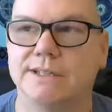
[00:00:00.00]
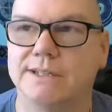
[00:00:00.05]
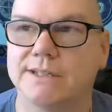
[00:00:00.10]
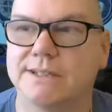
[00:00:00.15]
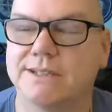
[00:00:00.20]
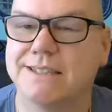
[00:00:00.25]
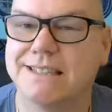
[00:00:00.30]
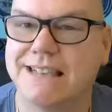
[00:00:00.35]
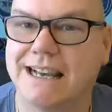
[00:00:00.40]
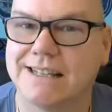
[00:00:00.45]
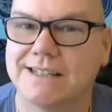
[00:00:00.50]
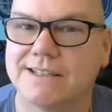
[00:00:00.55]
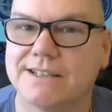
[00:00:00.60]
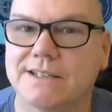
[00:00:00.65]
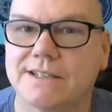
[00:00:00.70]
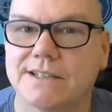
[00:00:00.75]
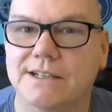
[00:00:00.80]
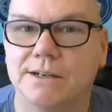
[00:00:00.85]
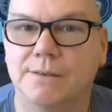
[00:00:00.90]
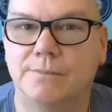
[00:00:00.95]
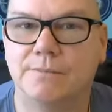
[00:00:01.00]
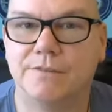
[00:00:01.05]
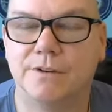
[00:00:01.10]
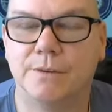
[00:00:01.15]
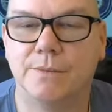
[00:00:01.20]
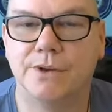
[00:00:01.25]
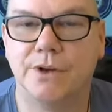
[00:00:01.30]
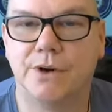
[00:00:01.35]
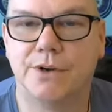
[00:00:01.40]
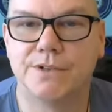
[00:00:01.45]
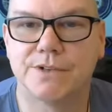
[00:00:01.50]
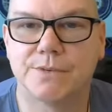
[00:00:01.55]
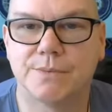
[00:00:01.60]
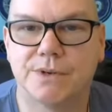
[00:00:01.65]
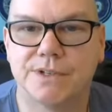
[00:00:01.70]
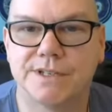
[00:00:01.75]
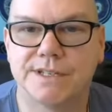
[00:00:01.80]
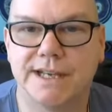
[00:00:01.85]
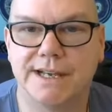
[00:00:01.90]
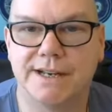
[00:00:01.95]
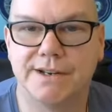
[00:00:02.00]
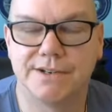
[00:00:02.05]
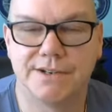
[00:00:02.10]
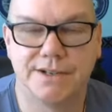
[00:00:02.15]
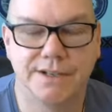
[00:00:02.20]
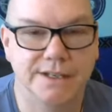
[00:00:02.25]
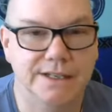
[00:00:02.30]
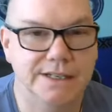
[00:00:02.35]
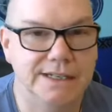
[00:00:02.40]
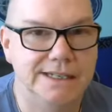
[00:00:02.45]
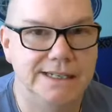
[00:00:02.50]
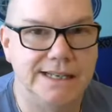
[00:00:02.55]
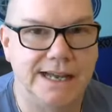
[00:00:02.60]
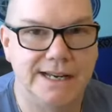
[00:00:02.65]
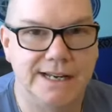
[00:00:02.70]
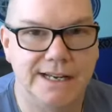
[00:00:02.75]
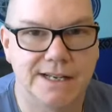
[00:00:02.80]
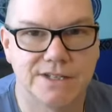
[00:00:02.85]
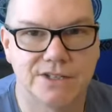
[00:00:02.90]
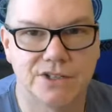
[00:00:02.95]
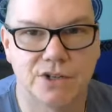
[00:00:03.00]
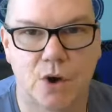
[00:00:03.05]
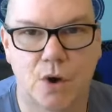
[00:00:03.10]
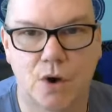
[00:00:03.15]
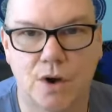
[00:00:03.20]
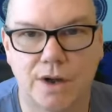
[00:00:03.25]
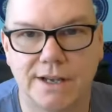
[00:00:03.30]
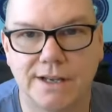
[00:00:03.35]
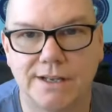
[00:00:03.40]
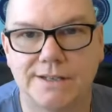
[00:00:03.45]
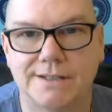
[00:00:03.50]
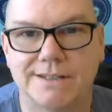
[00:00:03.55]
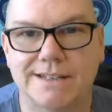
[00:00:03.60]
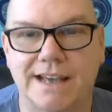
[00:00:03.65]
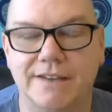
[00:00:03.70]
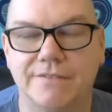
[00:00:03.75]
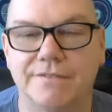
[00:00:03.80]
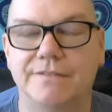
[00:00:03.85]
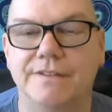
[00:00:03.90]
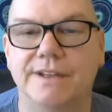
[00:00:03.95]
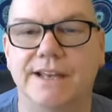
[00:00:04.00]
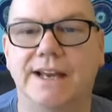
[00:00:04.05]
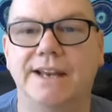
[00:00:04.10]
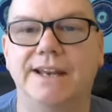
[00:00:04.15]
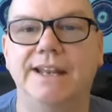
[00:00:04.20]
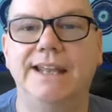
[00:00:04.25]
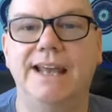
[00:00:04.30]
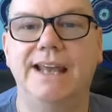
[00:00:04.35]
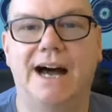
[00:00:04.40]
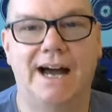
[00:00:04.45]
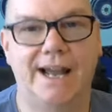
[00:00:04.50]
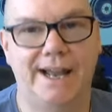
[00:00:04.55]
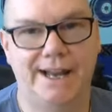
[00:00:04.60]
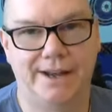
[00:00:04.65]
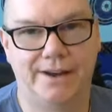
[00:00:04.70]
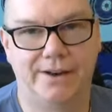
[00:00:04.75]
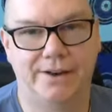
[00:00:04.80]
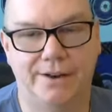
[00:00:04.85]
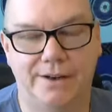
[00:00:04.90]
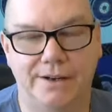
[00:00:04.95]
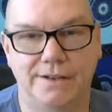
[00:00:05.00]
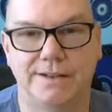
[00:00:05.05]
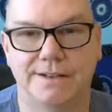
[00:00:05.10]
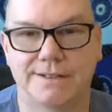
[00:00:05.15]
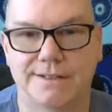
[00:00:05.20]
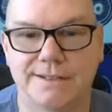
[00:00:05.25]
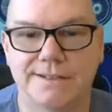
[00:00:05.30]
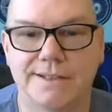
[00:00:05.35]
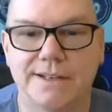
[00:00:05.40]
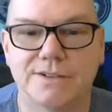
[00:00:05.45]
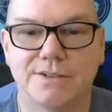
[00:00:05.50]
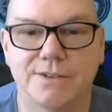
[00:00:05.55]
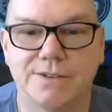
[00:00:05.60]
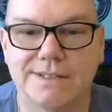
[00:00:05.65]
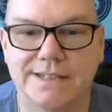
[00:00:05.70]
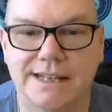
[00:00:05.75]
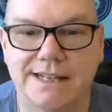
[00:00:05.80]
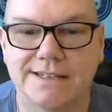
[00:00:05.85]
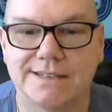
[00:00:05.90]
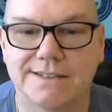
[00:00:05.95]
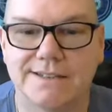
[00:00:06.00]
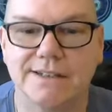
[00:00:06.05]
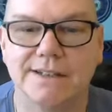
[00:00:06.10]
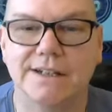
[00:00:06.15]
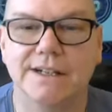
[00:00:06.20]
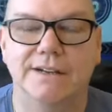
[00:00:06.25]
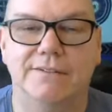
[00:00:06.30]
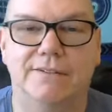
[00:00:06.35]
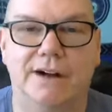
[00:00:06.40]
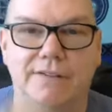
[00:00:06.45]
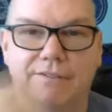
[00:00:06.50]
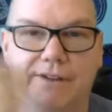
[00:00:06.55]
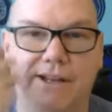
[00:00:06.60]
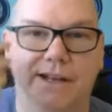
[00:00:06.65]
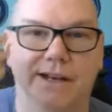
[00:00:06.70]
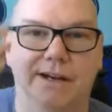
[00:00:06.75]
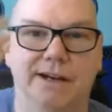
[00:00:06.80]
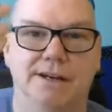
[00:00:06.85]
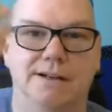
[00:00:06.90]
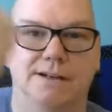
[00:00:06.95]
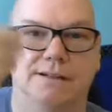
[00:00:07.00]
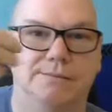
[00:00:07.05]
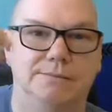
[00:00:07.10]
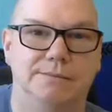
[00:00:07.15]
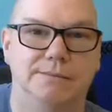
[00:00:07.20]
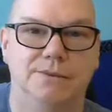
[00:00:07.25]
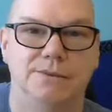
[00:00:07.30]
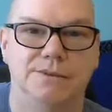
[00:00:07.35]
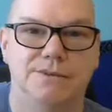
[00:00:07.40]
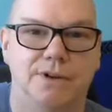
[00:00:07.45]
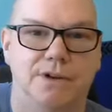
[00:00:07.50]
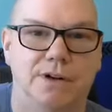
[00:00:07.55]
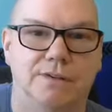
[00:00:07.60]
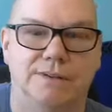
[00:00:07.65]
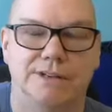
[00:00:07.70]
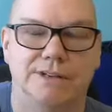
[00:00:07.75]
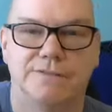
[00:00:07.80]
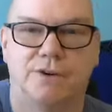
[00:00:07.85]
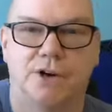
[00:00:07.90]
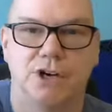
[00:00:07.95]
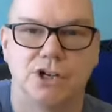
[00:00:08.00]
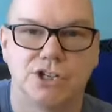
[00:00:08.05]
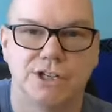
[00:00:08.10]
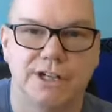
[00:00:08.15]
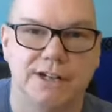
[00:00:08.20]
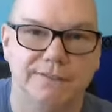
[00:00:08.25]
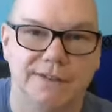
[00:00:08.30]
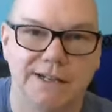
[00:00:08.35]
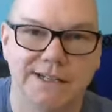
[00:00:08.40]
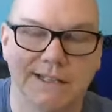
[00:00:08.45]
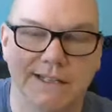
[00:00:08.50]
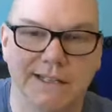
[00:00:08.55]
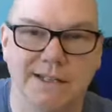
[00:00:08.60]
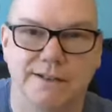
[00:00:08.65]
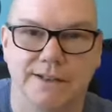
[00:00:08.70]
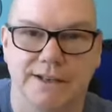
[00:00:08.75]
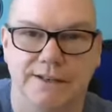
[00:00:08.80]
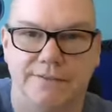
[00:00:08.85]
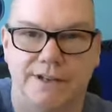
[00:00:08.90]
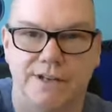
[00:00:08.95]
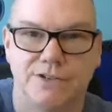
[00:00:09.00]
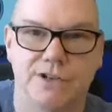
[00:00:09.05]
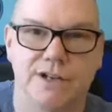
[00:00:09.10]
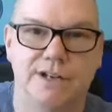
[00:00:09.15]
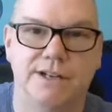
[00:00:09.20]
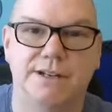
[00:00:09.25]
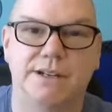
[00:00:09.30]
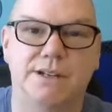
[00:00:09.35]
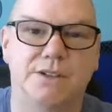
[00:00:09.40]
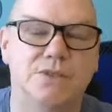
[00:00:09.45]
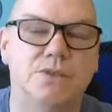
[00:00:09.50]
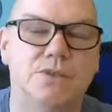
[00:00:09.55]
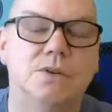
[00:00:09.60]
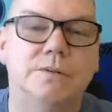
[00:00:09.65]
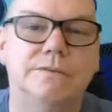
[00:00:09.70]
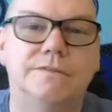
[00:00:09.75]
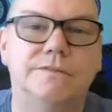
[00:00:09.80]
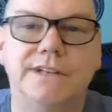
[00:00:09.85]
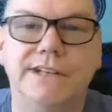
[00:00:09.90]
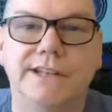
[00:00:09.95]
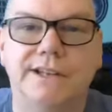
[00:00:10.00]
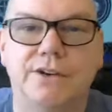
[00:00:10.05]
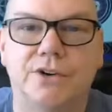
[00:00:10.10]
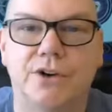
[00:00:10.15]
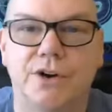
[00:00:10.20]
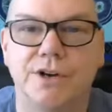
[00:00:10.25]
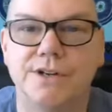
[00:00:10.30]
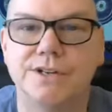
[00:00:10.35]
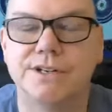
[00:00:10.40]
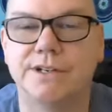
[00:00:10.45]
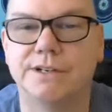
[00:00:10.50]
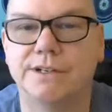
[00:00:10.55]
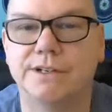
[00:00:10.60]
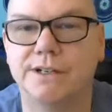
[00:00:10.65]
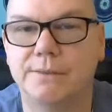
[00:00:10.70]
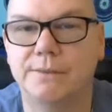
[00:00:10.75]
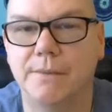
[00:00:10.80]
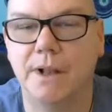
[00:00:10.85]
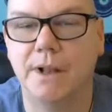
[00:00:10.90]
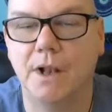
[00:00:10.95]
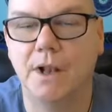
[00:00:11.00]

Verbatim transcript: diesen Satz, ähm, 95 Prozent deiner Sorgen treffen ja nie ein. Ne? Das ist ja so ein Satz, weil wir ähm, uns irgendwas vorstellen, was in, eventuell in der Zukunft liegen könnte ne?